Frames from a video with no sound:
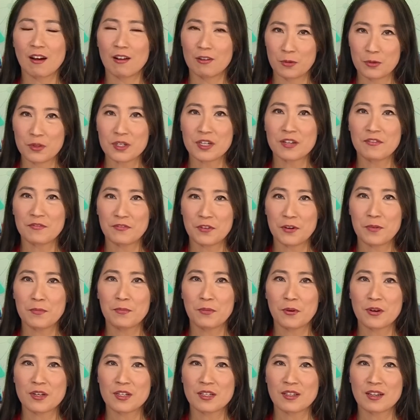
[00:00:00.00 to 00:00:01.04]
卢振峰
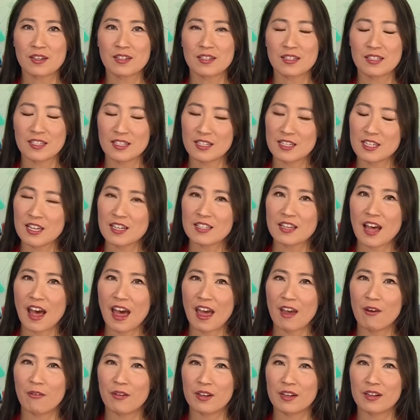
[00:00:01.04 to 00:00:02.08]
博士的是，其实现在
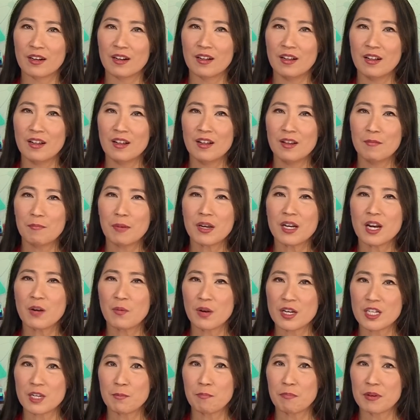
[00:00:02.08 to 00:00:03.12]
还有一个被认
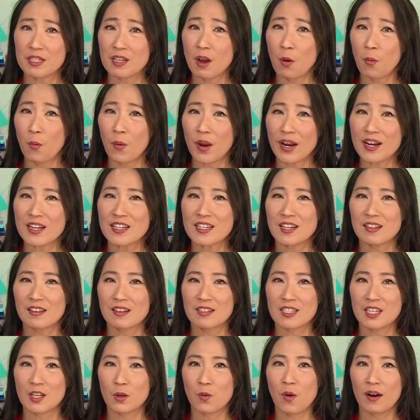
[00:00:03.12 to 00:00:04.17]
为是比较危险的
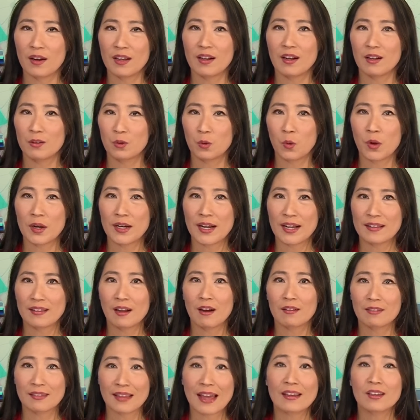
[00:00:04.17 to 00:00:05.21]
情况，令很多人感
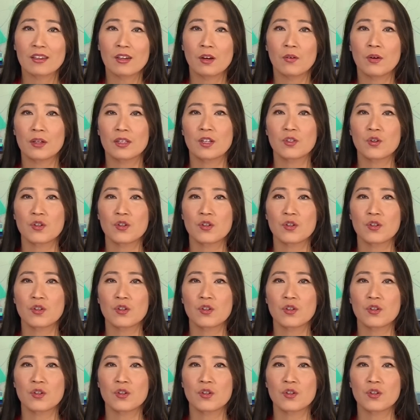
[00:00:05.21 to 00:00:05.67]
到担忧啊，那就